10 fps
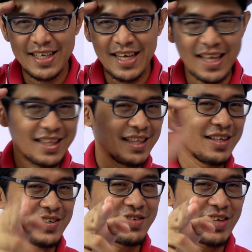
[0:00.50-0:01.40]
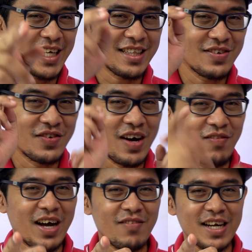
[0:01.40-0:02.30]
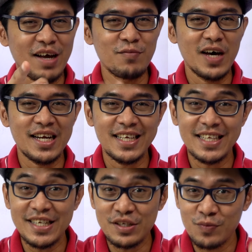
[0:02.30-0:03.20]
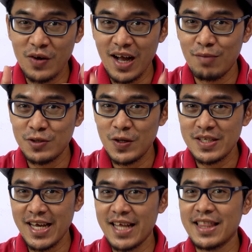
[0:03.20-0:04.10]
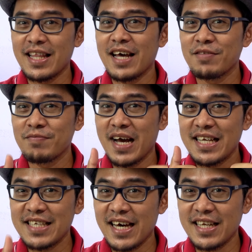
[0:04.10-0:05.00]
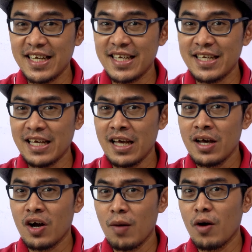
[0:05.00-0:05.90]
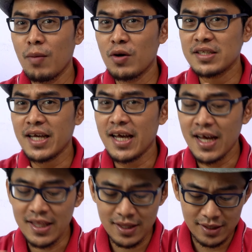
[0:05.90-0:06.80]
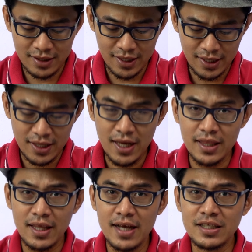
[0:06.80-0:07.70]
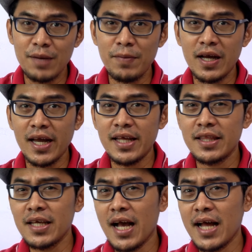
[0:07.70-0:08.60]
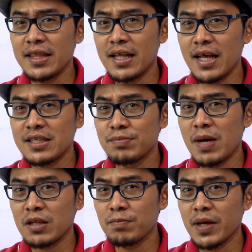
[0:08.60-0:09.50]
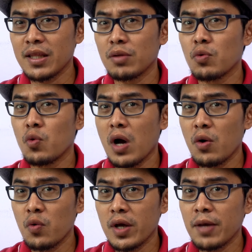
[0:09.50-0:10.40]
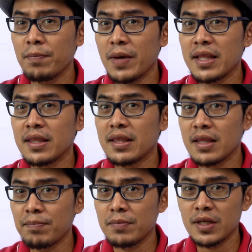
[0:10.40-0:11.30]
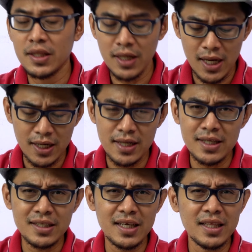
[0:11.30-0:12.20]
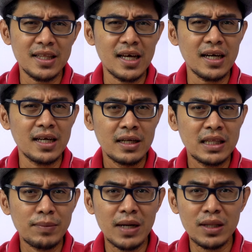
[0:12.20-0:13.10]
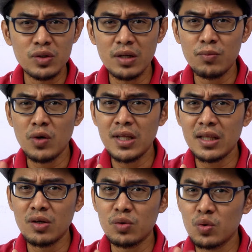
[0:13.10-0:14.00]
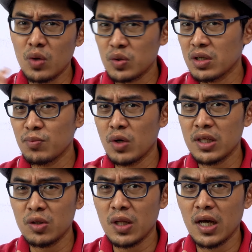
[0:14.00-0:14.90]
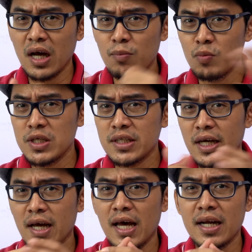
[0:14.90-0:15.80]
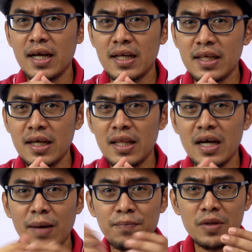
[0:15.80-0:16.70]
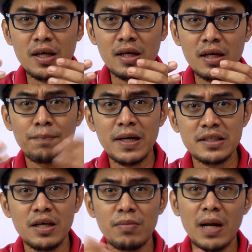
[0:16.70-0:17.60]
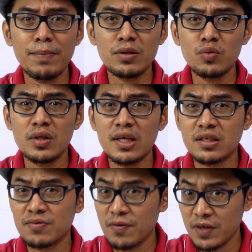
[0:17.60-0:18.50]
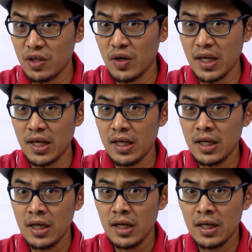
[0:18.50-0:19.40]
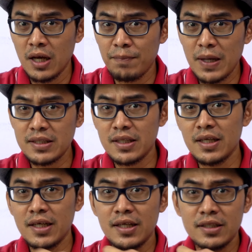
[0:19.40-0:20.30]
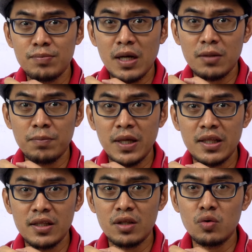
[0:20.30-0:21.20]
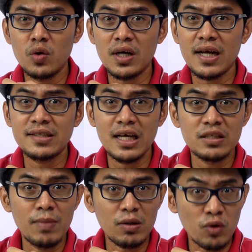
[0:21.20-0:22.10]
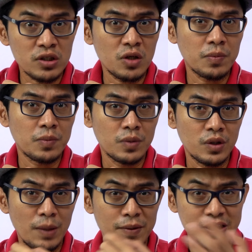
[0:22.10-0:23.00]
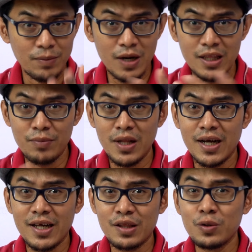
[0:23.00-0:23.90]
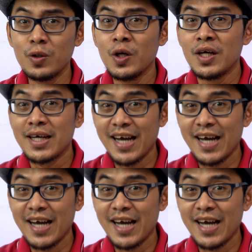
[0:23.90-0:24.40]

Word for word: Halo Sobat Tekno, apa kabar kamu hari ini? Semoga kamu selalu sehat dan banyak rezeki. Ngomong-ngomong sehat, nih lihat yang saya pakai ini adalah Smart Band Huawei Band 6. Ini harganya sekitar 600 ribuan atau 700 ribuan gitu lah. Kamu bisa cek harganya lengkapnya, pasnya berapa tuh di deskripsi video ya. Yang pasti smartband ini tuh rasa smartwatch sob. Kenapa saya berani bilang gitu?